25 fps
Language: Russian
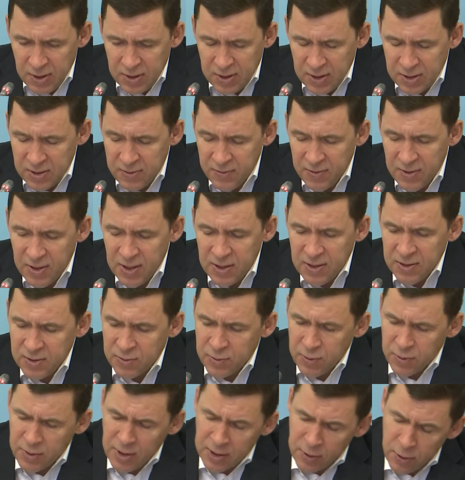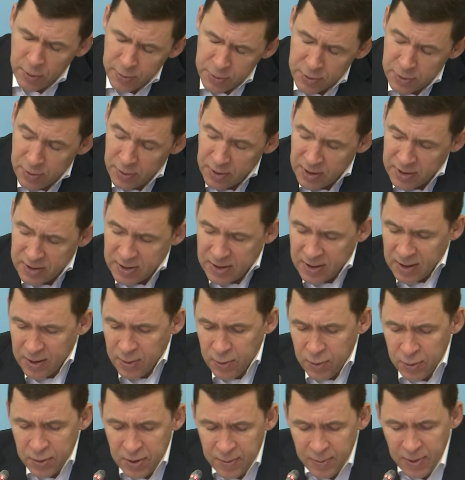это свидетельствует о том, что наш
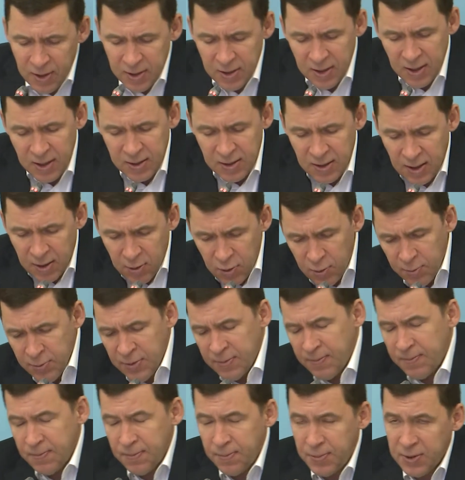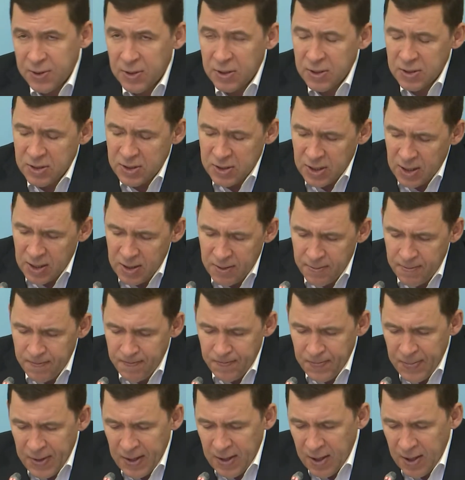регион обладает огромным потенциалом